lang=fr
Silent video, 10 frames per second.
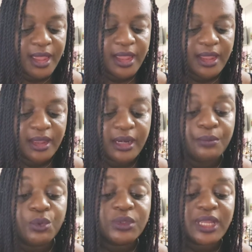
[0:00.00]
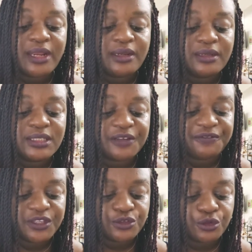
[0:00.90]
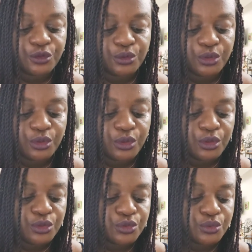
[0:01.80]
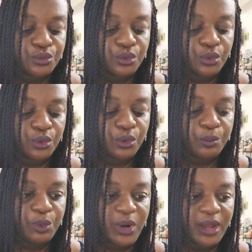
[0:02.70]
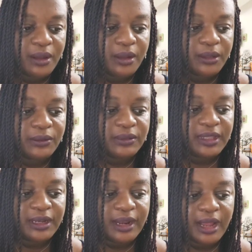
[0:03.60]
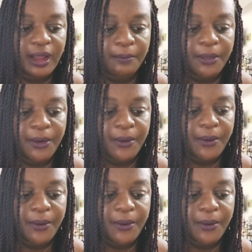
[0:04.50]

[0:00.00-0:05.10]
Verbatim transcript: et les montagnes s'affaisseront sous le poids de tes larmes.